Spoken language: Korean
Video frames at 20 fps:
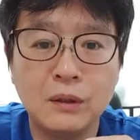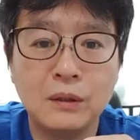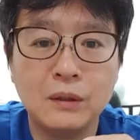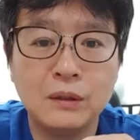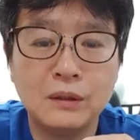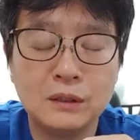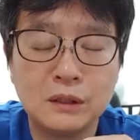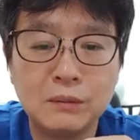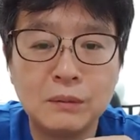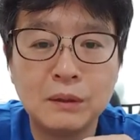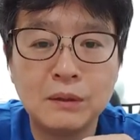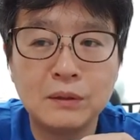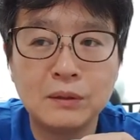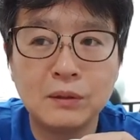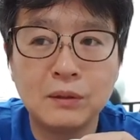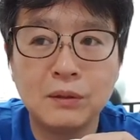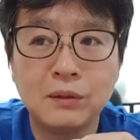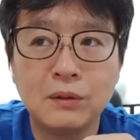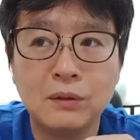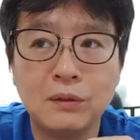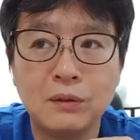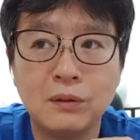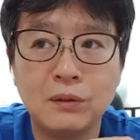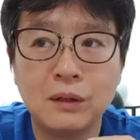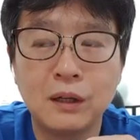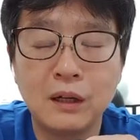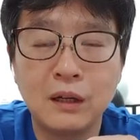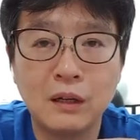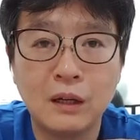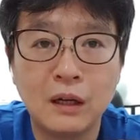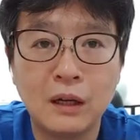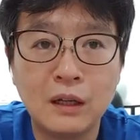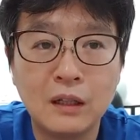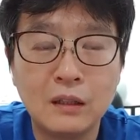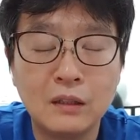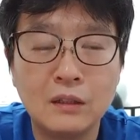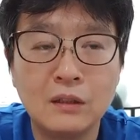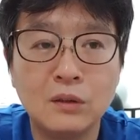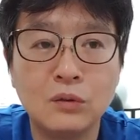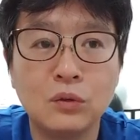집에서
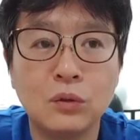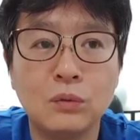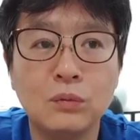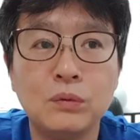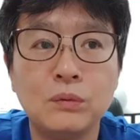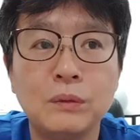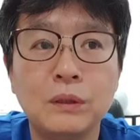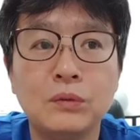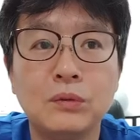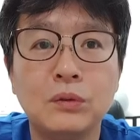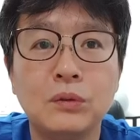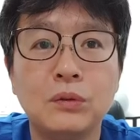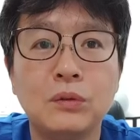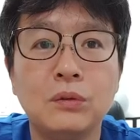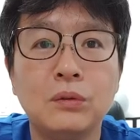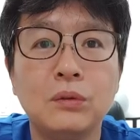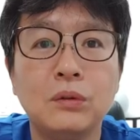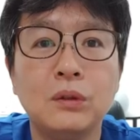아이들을 돌봄에도